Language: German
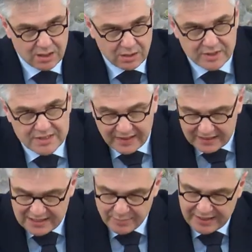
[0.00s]
Und es
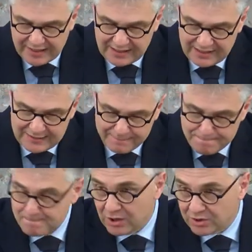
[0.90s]
waren Liberale,
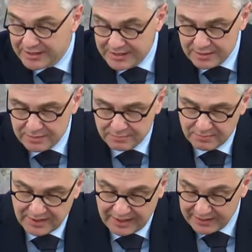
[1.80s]
auch hier,
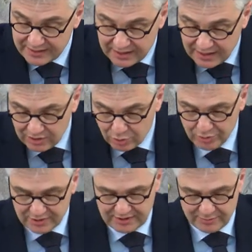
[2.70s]
Radikale
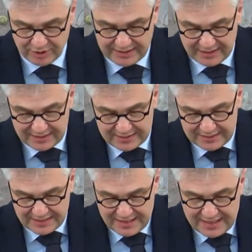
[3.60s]
und
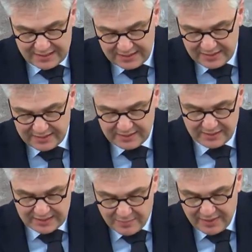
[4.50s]
Demokraten, die in der
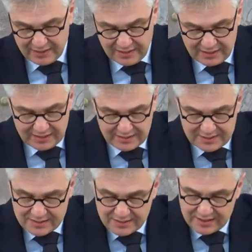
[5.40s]
Gemengelage
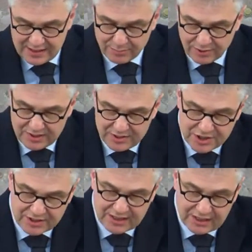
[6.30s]
des, der
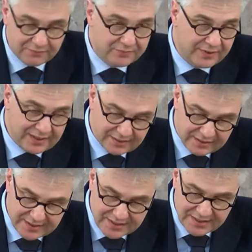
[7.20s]
politischen Kraftfelder
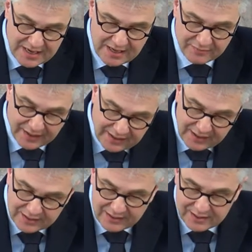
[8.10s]
des
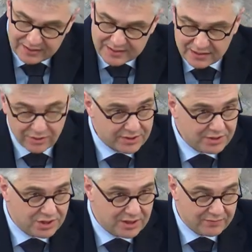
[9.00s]
freiheitlichen, des
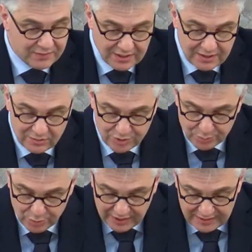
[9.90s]
genossenschaftlichen
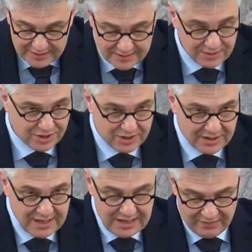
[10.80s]
und pluralistischen,
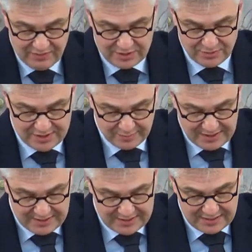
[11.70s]
wie es unser
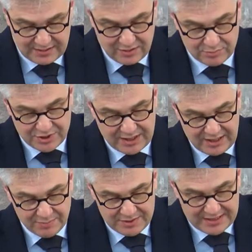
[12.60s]
Preisträger
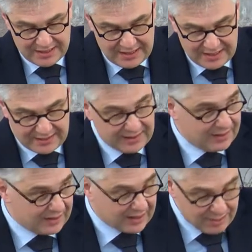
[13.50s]
umschreibt,
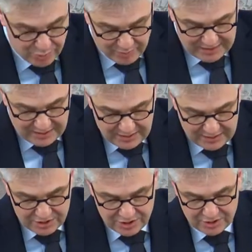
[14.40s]
den
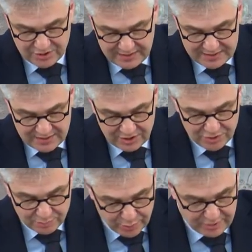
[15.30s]
republikanischen
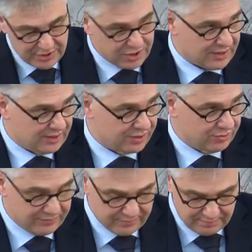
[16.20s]
schweizerischen Bundesstaat
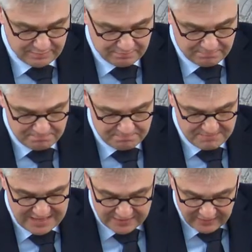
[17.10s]
schufen.
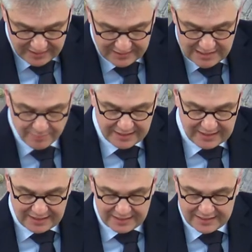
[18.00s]
Es waren
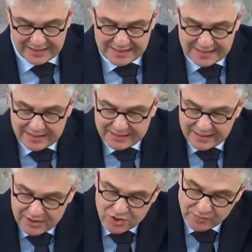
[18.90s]
Liberale,
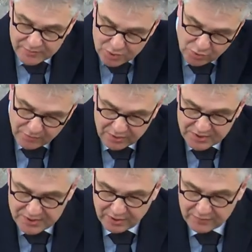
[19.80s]
die ihn zum
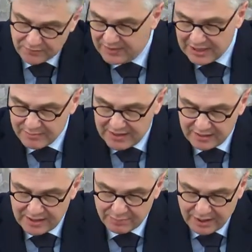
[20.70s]
Zufluchtsort vieler
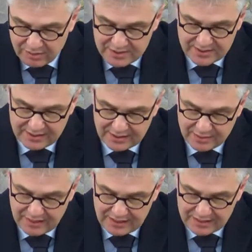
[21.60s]
Männer der Paulskirche
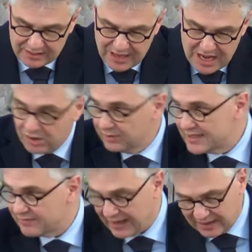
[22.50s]
machten und
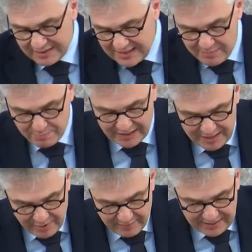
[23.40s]
es waren nebenbei
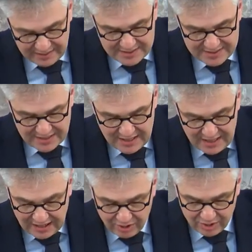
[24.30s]
bemerkt
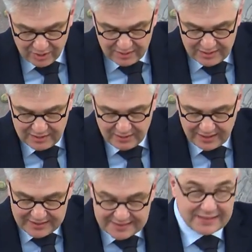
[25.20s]
auch
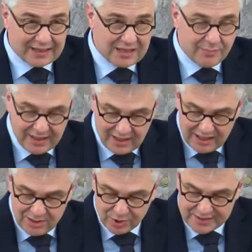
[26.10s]

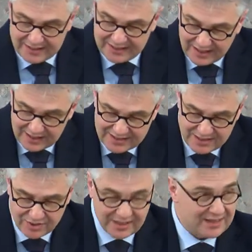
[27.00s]
radikal-liberale Montagnards, die
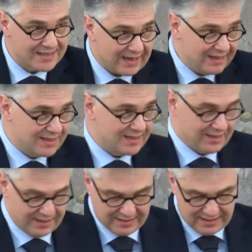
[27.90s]
sogar als
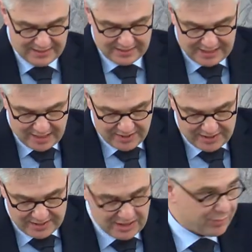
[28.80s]
einzige
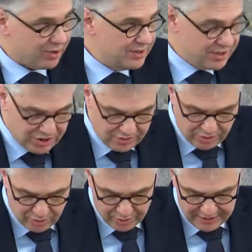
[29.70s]
damals der preußischen
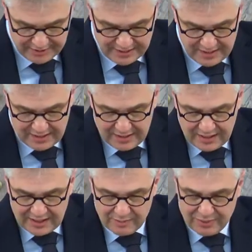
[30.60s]
Krone
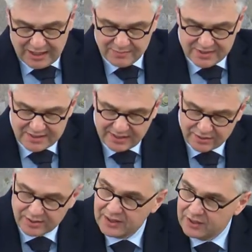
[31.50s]
einen bleibenden
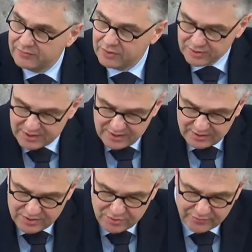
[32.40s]
Territorialverlust
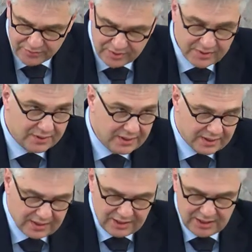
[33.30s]
zufügten
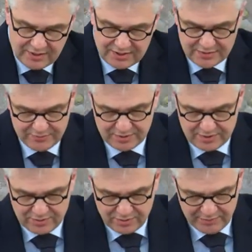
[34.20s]
nämlich das
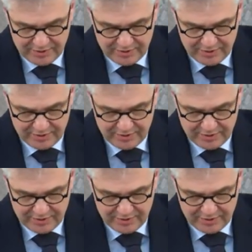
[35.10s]
Fürstentum